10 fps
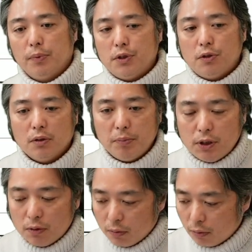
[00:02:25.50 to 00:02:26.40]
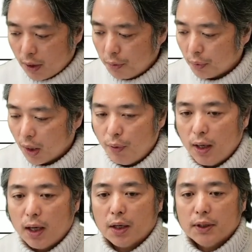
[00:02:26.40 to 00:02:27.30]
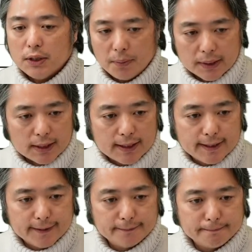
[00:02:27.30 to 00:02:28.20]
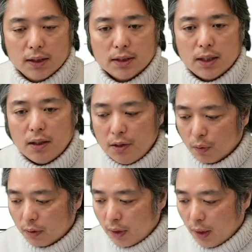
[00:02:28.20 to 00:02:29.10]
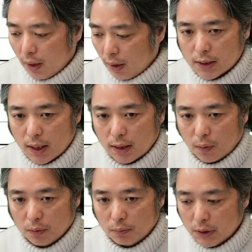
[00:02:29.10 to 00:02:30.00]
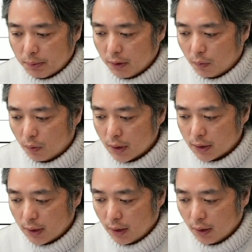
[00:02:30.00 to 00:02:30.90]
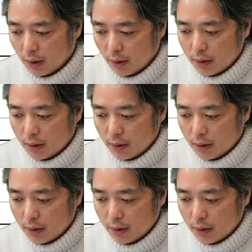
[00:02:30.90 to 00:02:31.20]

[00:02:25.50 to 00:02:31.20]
物質の密度をレントゲンは表しています。酸によって溶かされたこの虫歯のところですね。